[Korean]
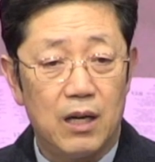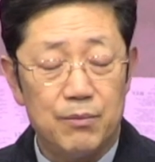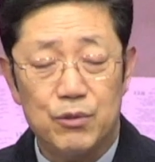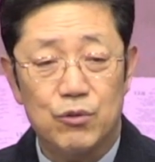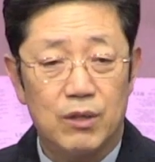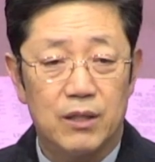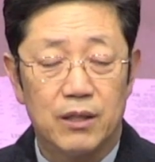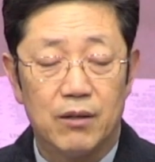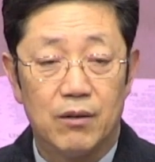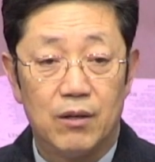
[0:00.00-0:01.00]
비교하네요.
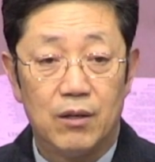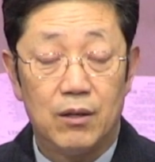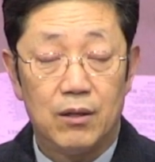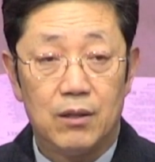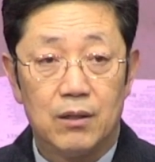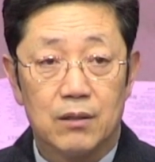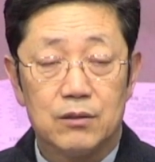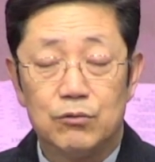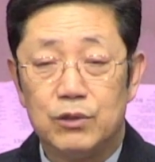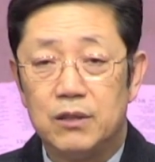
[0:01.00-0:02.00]

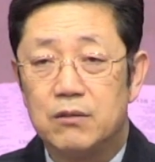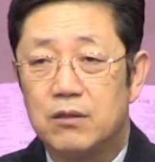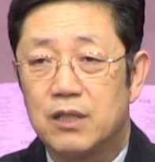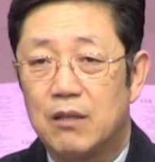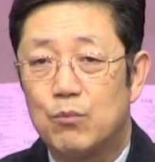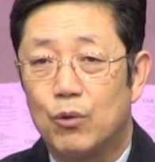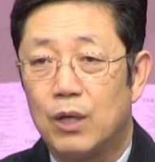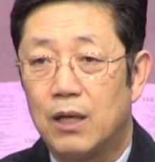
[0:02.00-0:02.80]
근데 우리는 그걸 잘 몰라.